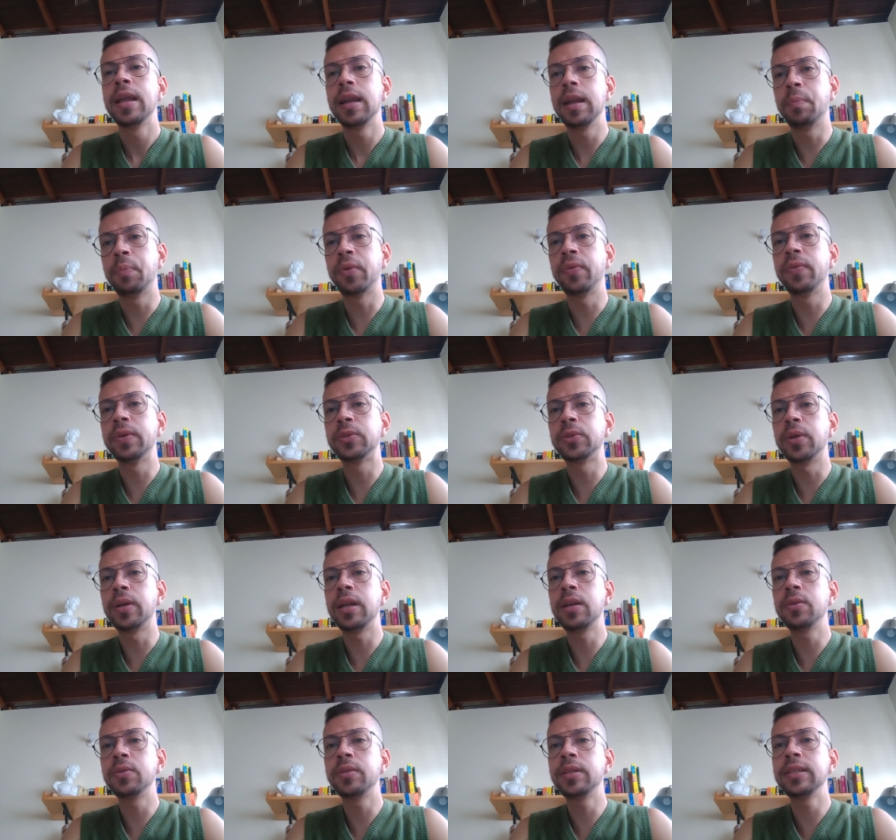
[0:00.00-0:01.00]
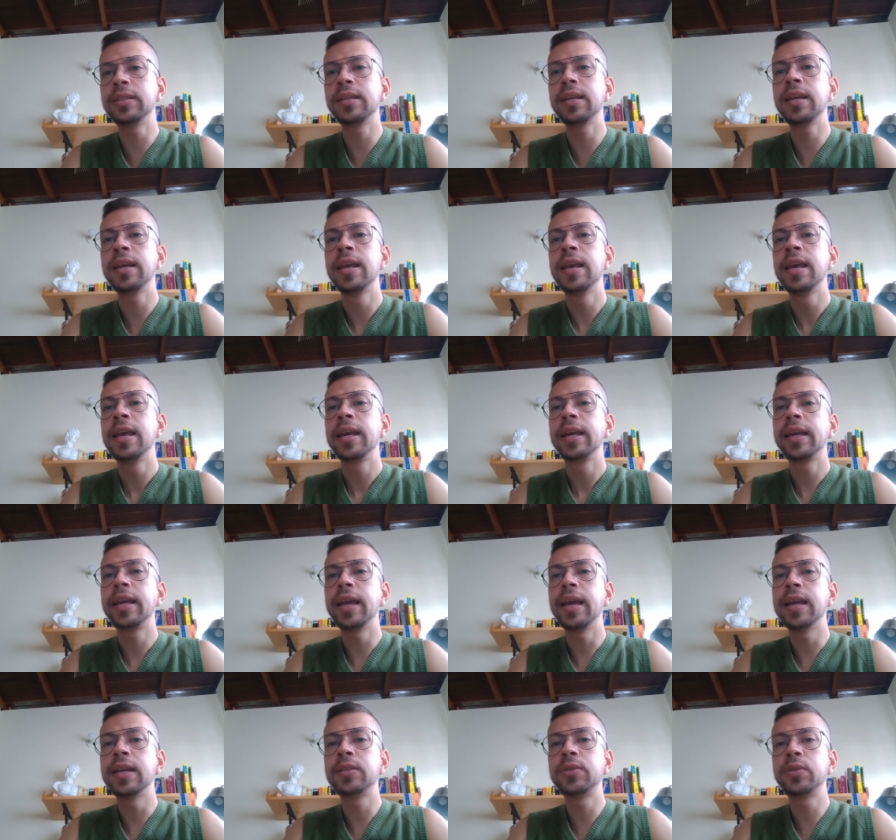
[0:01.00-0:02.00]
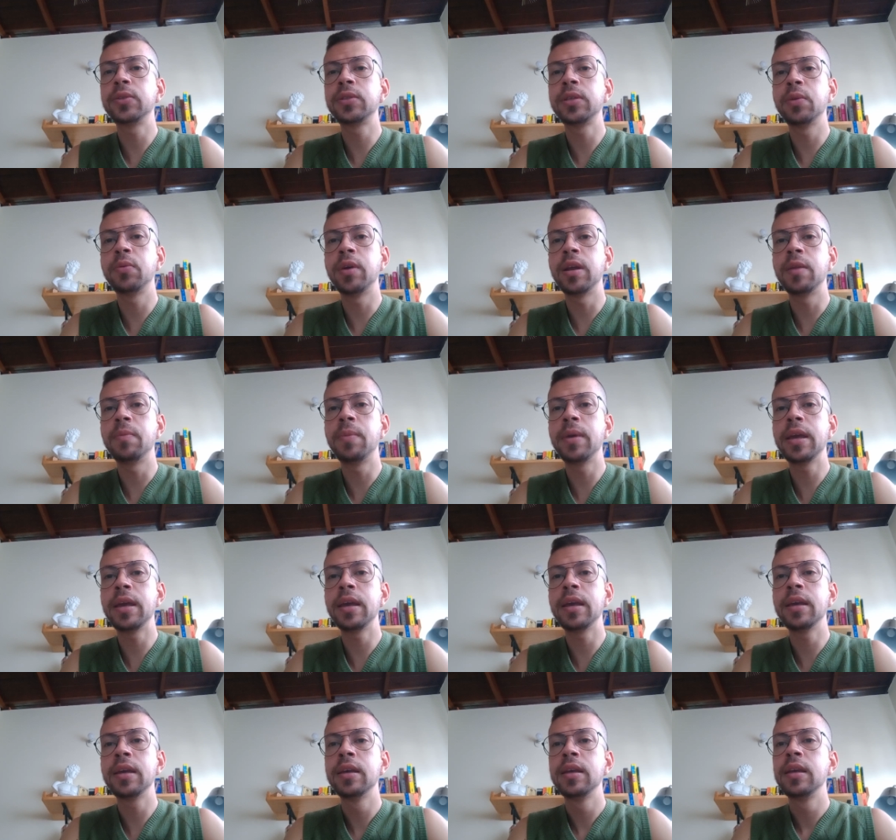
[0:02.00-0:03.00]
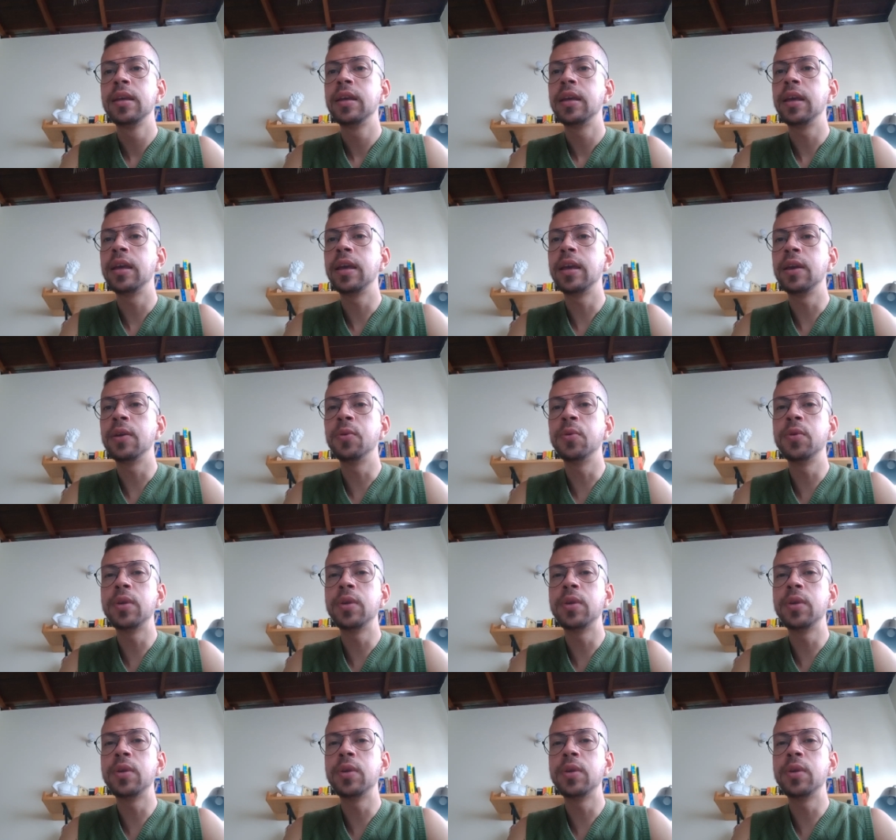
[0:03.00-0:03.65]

la profesora nos dice que esto se vuelve eh,